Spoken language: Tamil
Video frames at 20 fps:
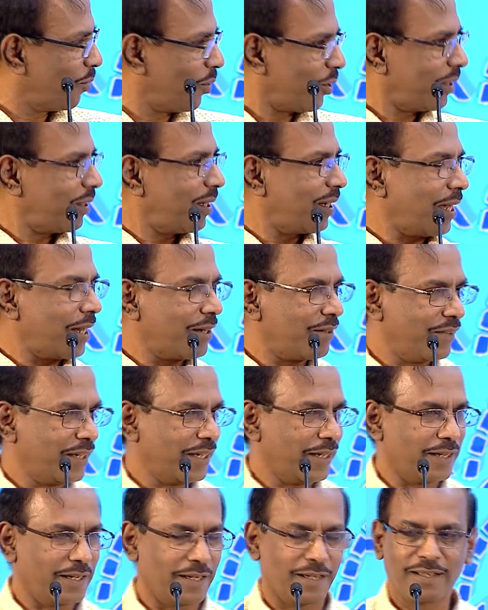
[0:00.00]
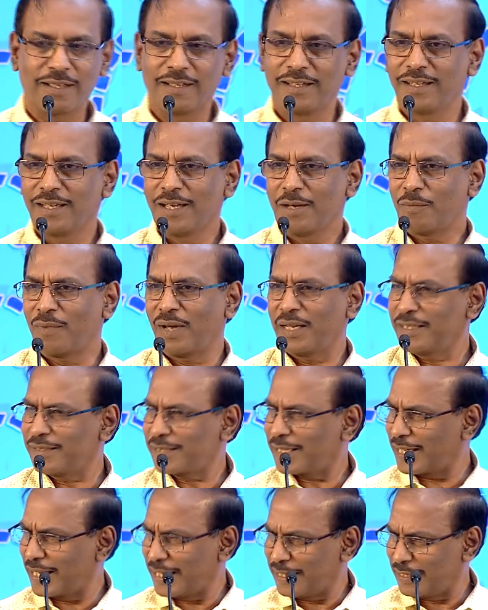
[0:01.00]
முகத்தை காட்டுவீங்கன்னு
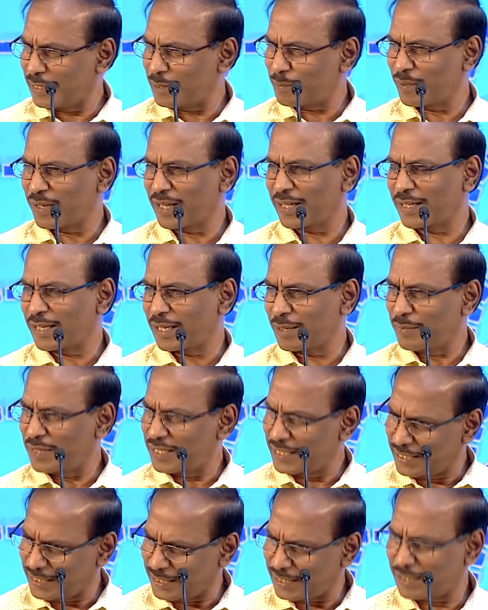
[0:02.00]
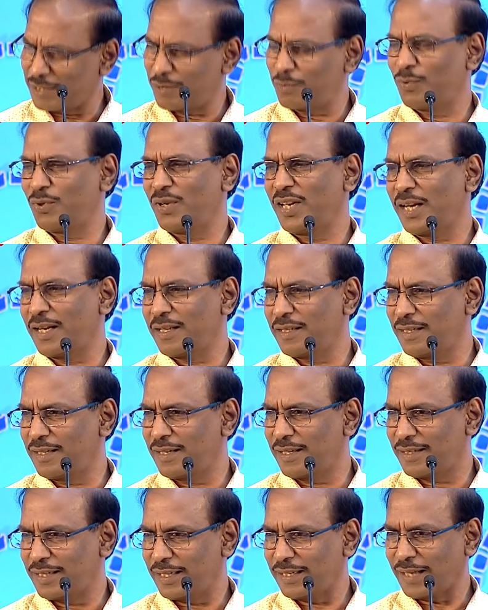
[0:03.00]
மனுஷன் எதிர்பார்க்காமல் இருக்க
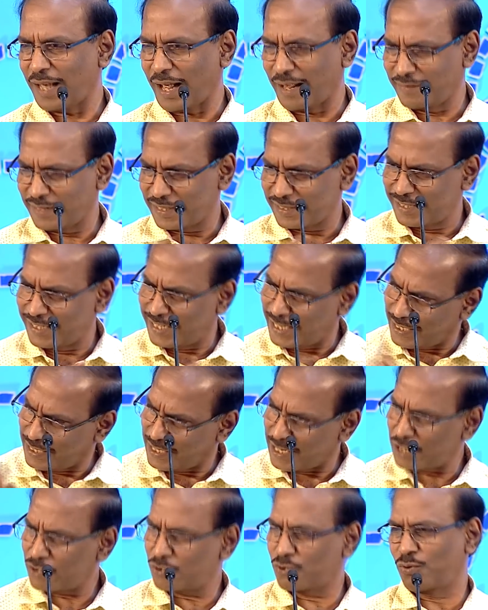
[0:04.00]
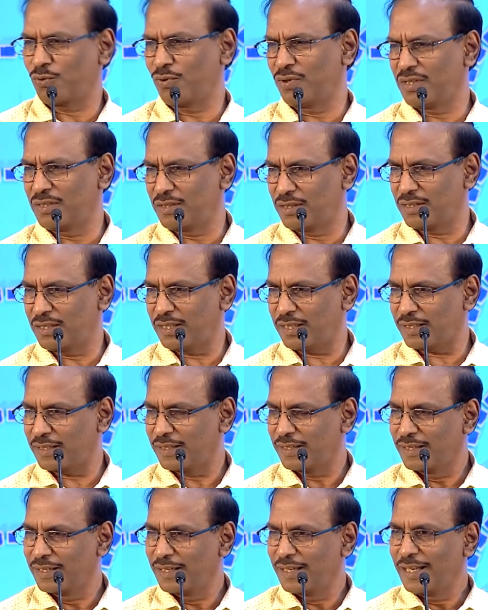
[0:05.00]
முடியாதுன்றதை அந்த சீனே சொல்லுது
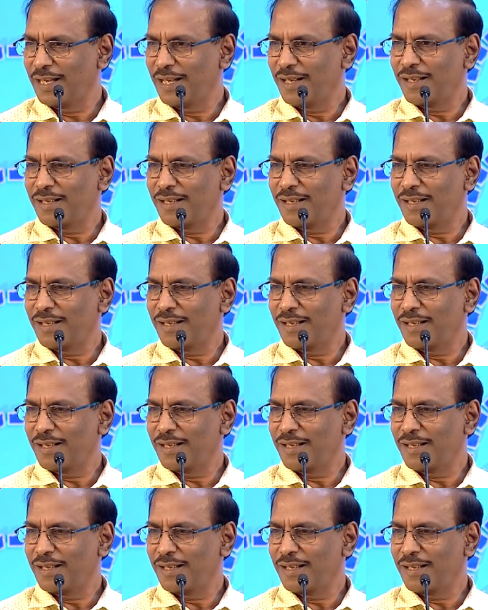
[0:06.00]
ஆம